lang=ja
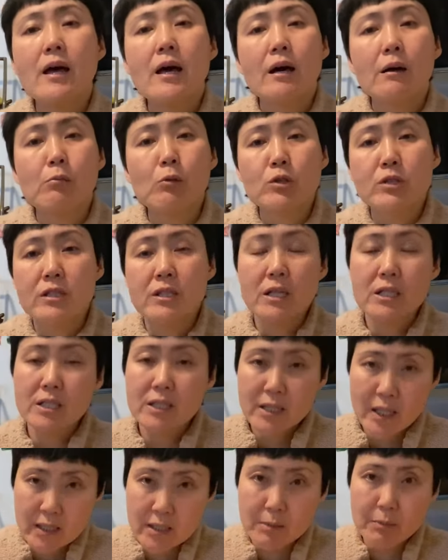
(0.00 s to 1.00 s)
持ち出
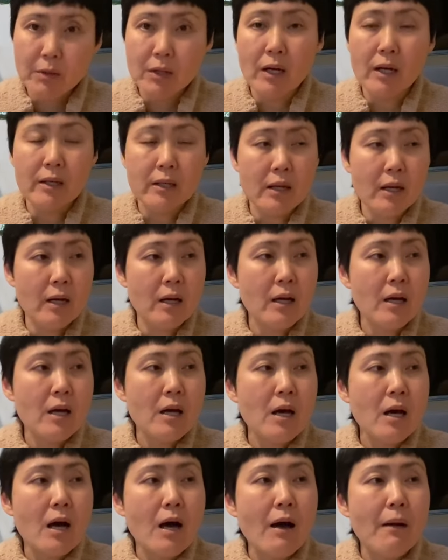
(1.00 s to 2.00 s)
しなしみたいな。
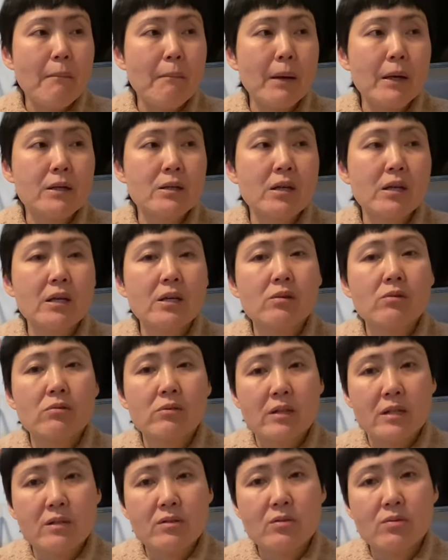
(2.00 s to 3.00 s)
まあだけど
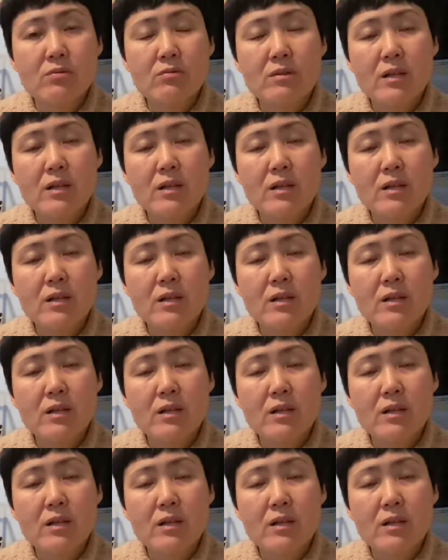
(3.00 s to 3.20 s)
ね、そん